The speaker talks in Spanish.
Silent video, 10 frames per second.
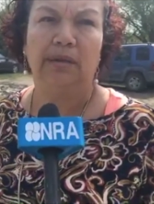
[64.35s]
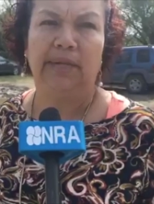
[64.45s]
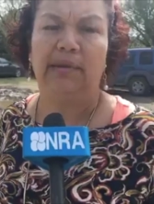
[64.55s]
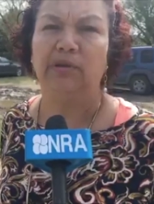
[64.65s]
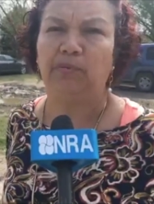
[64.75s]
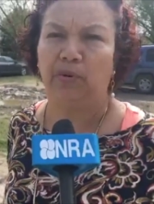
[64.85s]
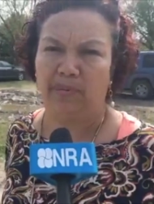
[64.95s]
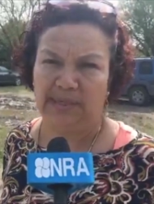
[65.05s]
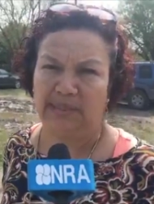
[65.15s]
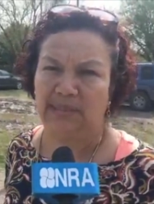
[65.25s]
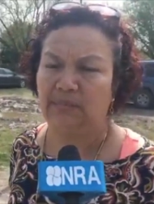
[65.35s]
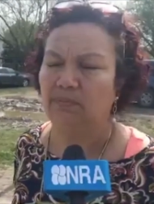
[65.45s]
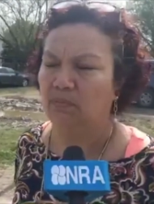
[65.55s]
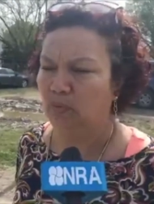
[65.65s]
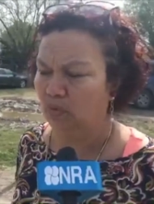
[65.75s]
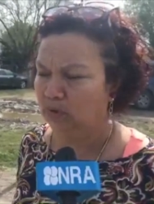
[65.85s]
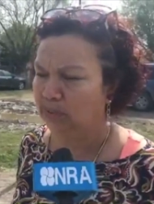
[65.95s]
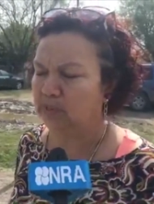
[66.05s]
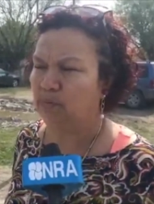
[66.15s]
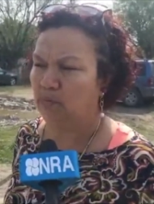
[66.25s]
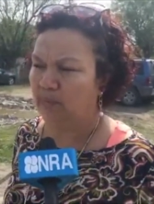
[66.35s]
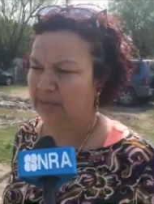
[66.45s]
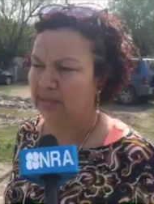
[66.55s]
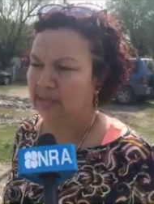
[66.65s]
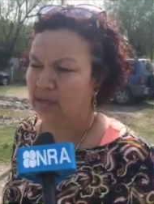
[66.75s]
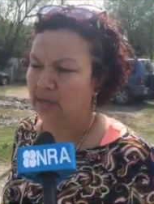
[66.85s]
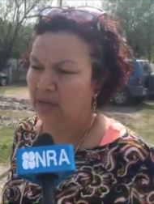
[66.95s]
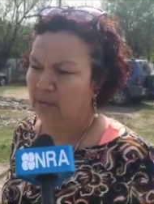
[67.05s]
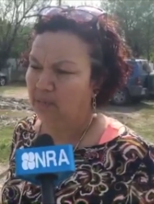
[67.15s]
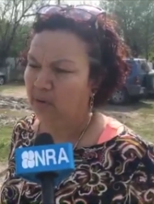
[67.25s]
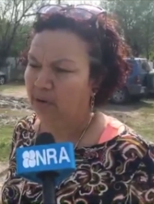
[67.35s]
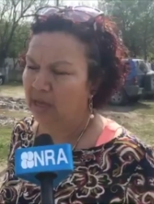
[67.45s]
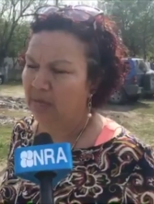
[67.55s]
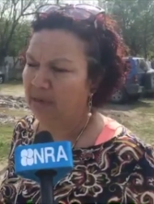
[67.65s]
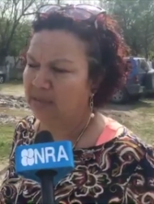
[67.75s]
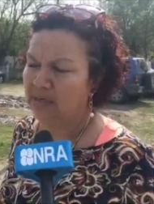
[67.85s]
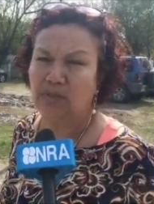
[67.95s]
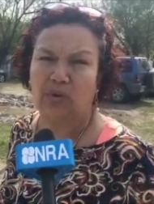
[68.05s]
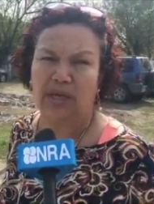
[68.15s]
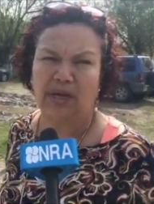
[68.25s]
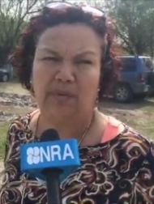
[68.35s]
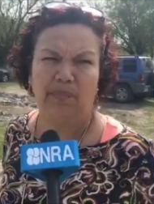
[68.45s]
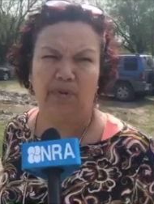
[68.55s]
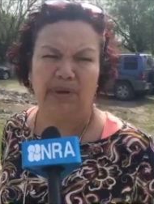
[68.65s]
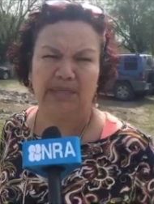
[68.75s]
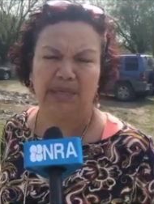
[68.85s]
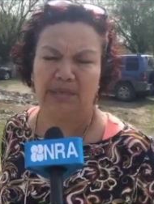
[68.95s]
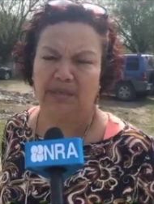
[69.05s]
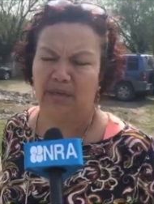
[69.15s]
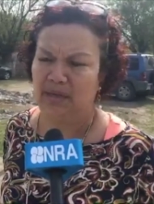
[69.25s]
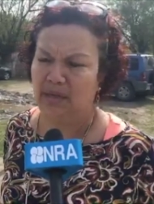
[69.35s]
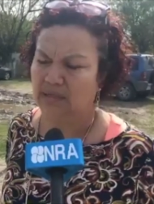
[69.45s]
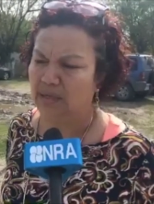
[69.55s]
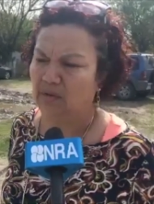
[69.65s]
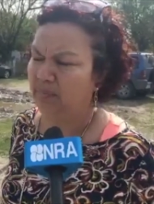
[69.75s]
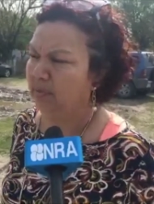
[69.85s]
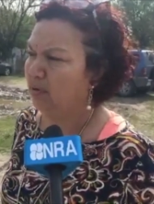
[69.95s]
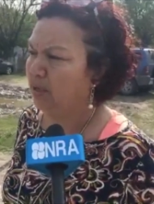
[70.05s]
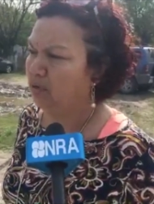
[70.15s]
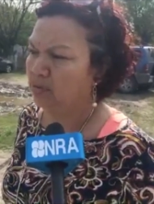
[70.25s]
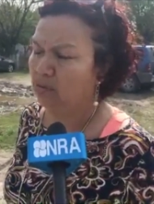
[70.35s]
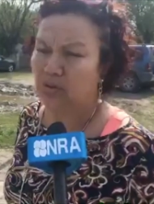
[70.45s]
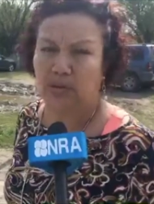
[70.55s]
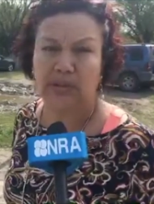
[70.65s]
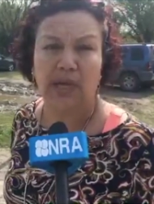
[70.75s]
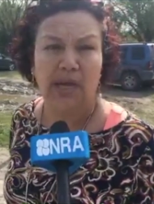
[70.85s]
Tenemos promesas, muchas promesas, pero nada más en eso quedan en promesas y este, no han venido a darnos soluciones.